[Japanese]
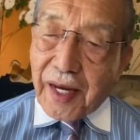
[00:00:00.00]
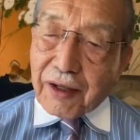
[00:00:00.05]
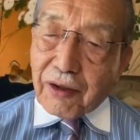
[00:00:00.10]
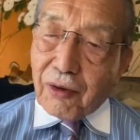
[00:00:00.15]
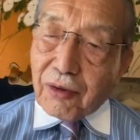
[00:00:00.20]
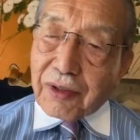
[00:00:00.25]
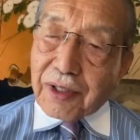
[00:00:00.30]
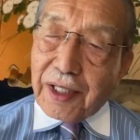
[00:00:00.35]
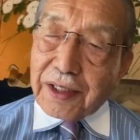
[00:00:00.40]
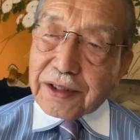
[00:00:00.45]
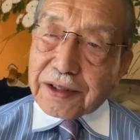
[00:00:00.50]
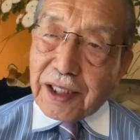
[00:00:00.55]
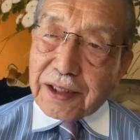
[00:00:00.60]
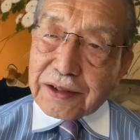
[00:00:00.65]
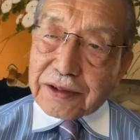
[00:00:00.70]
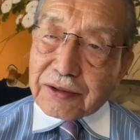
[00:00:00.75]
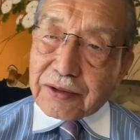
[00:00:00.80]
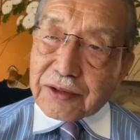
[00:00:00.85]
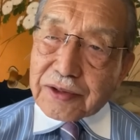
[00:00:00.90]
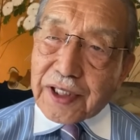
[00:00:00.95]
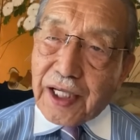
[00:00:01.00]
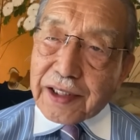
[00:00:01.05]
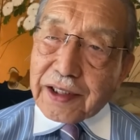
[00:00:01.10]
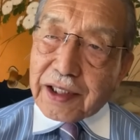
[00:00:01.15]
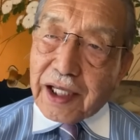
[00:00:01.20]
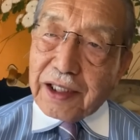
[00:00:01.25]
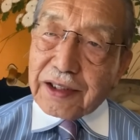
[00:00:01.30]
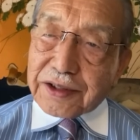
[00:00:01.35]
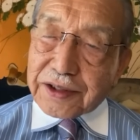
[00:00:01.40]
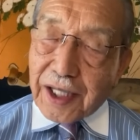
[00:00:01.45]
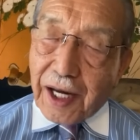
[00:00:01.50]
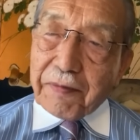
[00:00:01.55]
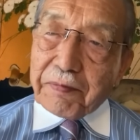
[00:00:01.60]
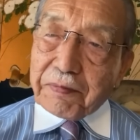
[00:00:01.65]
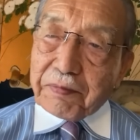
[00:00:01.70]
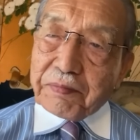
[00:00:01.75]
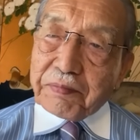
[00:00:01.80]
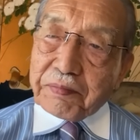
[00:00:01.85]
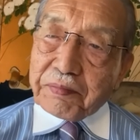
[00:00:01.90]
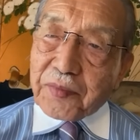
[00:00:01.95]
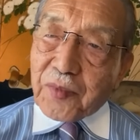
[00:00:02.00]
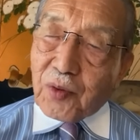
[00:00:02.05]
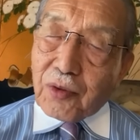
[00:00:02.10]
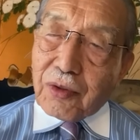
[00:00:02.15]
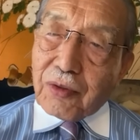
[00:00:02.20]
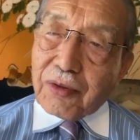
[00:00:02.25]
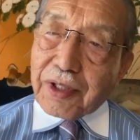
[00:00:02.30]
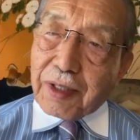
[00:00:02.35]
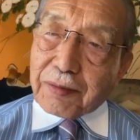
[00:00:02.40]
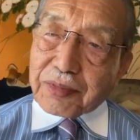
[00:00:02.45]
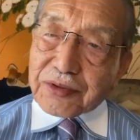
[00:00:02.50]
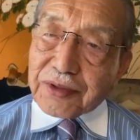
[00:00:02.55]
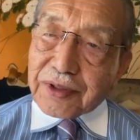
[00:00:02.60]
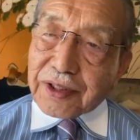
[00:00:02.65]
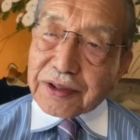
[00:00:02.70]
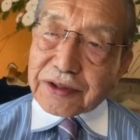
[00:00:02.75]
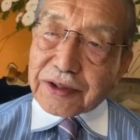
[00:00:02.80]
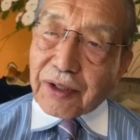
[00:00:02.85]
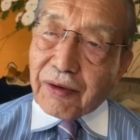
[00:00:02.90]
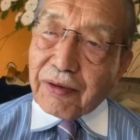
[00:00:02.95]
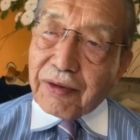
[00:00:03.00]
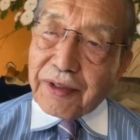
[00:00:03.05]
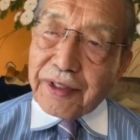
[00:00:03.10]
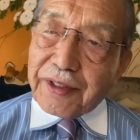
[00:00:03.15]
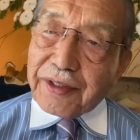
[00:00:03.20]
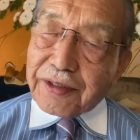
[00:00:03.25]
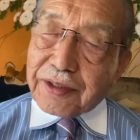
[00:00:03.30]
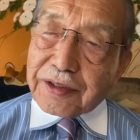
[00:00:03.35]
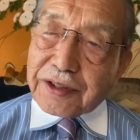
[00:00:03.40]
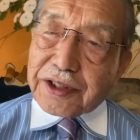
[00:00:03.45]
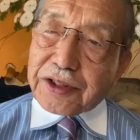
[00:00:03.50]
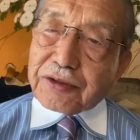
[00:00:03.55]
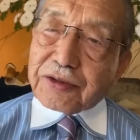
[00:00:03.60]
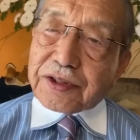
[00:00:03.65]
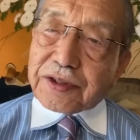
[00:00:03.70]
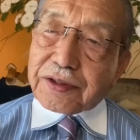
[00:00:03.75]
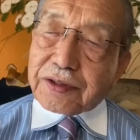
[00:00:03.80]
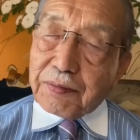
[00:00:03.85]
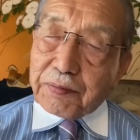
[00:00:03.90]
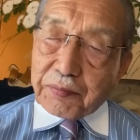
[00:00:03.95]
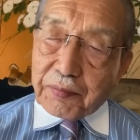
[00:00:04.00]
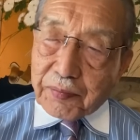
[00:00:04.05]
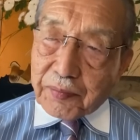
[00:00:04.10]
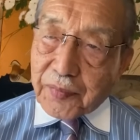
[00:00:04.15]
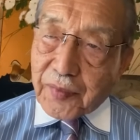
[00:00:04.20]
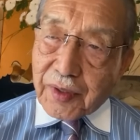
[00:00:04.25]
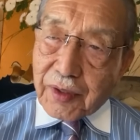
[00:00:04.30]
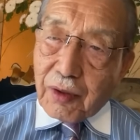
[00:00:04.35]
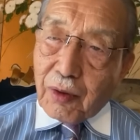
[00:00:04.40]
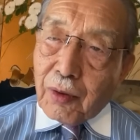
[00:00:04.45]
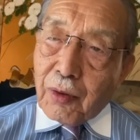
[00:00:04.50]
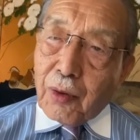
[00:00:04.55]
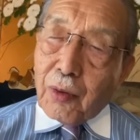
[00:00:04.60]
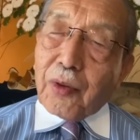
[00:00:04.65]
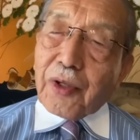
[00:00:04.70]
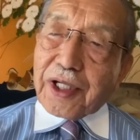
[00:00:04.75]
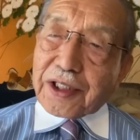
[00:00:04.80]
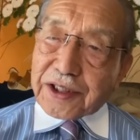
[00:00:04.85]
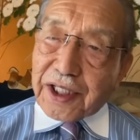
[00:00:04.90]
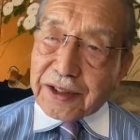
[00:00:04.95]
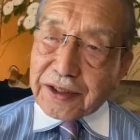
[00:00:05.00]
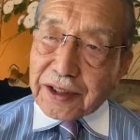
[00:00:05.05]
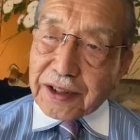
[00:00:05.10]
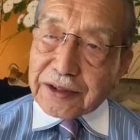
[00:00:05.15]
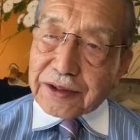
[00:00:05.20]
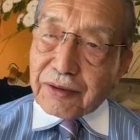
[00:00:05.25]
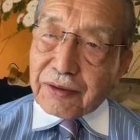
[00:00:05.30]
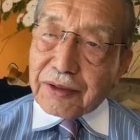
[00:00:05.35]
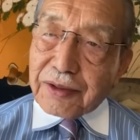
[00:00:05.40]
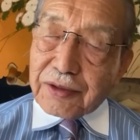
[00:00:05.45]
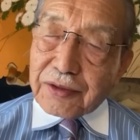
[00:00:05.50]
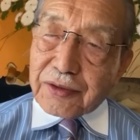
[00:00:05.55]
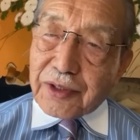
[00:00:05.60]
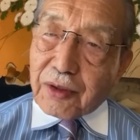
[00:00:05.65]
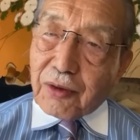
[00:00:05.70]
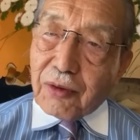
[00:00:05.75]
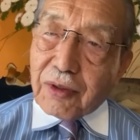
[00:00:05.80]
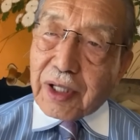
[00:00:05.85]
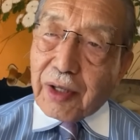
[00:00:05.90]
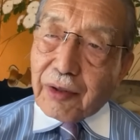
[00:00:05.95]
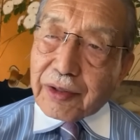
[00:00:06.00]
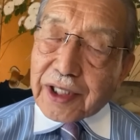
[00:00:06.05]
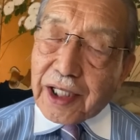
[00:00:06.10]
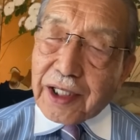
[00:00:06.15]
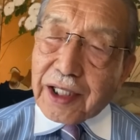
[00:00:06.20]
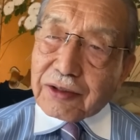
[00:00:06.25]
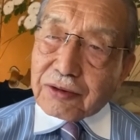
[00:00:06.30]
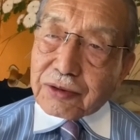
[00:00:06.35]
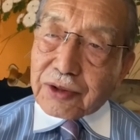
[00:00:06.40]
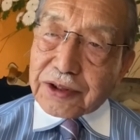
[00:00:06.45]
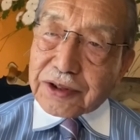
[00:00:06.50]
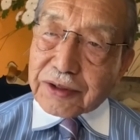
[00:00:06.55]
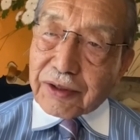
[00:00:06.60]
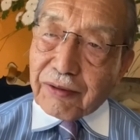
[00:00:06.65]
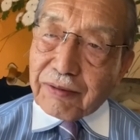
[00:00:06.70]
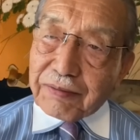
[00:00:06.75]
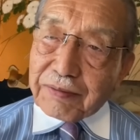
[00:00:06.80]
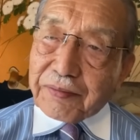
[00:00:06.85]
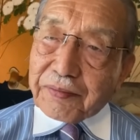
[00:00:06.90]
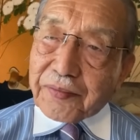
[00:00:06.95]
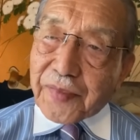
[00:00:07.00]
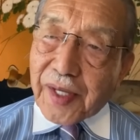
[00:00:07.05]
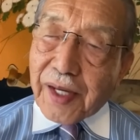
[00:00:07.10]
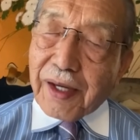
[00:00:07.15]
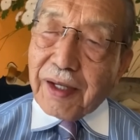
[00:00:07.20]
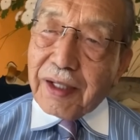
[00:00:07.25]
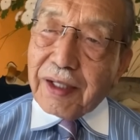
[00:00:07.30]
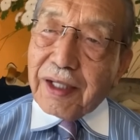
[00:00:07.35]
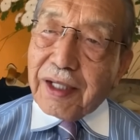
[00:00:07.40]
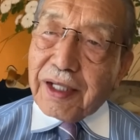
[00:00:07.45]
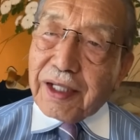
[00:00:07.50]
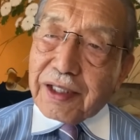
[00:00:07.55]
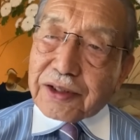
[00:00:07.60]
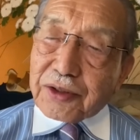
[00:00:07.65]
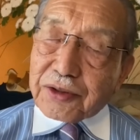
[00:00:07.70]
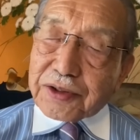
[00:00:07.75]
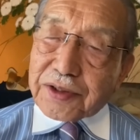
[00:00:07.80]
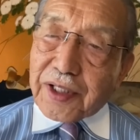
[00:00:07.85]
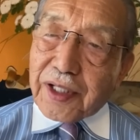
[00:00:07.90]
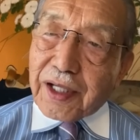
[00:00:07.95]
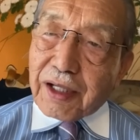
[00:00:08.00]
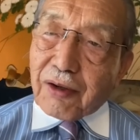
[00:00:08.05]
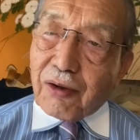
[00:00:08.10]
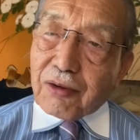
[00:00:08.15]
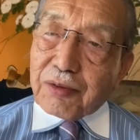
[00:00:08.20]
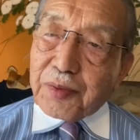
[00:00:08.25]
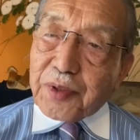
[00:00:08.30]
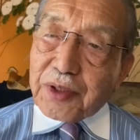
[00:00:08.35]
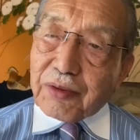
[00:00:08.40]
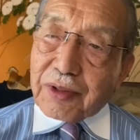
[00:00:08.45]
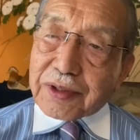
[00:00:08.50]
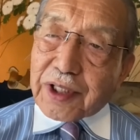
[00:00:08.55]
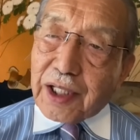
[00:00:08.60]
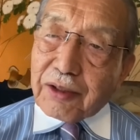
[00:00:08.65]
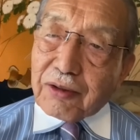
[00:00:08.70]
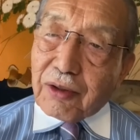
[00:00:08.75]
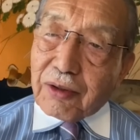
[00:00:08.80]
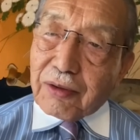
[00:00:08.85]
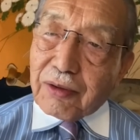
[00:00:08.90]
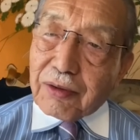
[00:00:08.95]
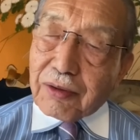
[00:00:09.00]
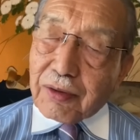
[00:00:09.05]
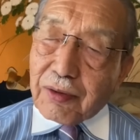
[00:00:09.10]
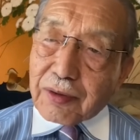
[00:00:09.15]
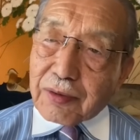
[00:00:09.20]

国家に対する債権者、大親分ですよ。地主、大家さんですよ。で、国家は田中ですよ。ね。そして国民は田中の、